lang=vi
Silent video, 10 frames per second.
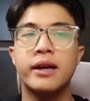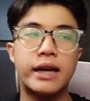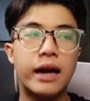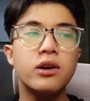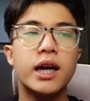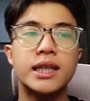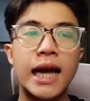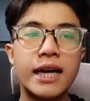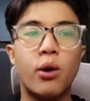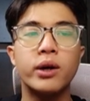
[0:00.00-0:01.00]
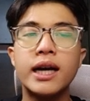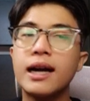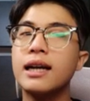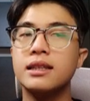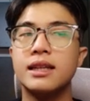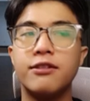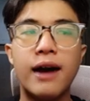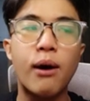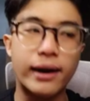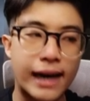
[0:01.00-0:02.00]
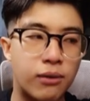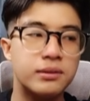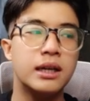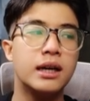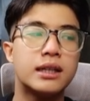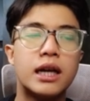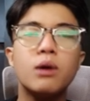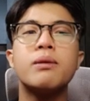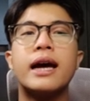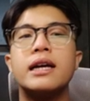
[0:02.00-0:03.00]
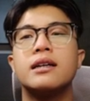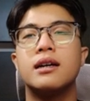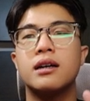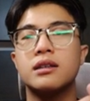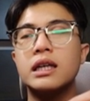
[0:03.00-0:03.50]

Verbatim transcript: để có thể thay đổi cái cách DeFi hoạt động thì lúc này ờ,